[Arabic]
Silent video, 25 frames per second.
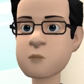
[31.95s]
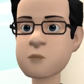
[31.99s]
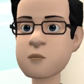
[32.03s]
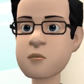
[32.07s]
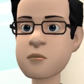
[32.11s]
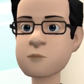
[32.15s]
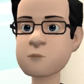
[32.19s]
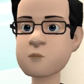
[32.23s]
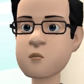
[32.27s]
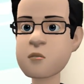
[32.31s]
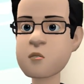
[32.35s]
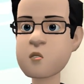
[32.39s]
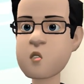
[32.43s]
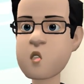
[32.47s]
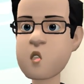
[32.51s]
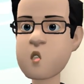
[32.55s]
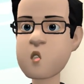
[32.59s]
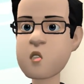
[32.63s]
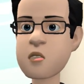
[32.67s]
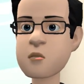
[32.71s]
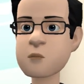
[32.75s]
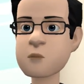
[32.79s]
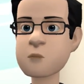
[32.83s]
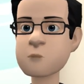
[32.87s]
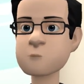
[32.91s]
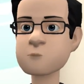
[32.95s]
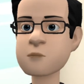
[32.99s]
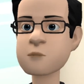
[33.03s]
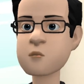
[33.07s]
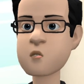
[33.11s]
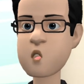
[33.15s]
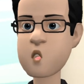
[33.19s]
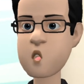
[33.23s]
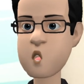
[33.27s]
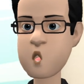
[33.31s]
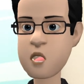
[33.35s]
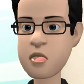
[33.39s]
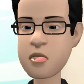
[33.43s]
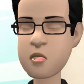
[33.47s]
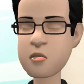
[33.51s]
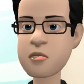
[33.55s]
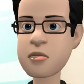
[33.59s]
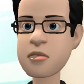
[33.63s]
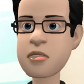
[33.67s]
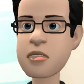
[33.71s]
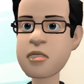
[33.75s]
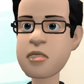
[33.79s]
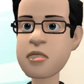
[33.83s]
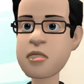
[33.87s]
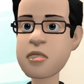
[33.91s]
العبوة 120
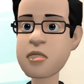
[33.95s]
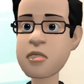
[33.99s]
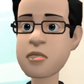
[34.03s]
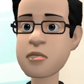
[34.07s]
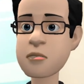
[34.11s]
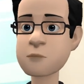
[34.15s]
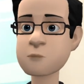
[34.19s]
مللي